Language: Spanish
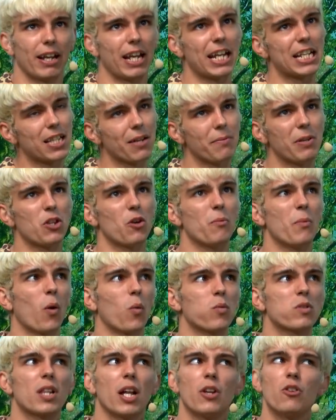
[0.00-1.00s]
este vídeo me
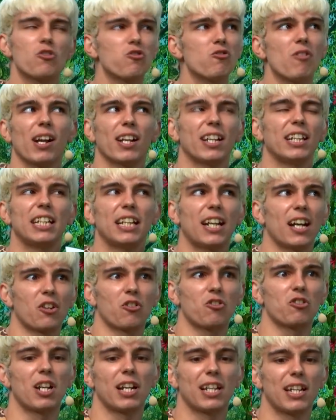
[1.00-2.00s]
gusta, no es una crítica,
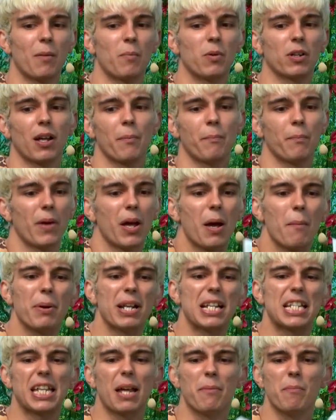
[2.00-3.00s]
Rosalía, ah, porque
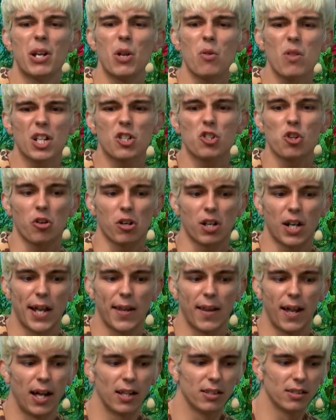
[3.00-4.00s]
pensé, menuda
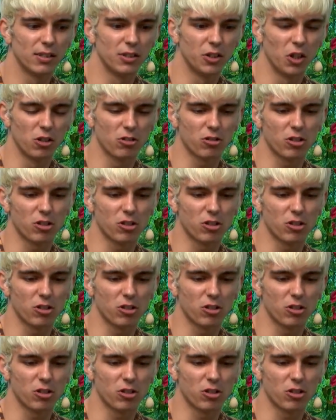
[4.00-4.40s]
chorrada, ¿no?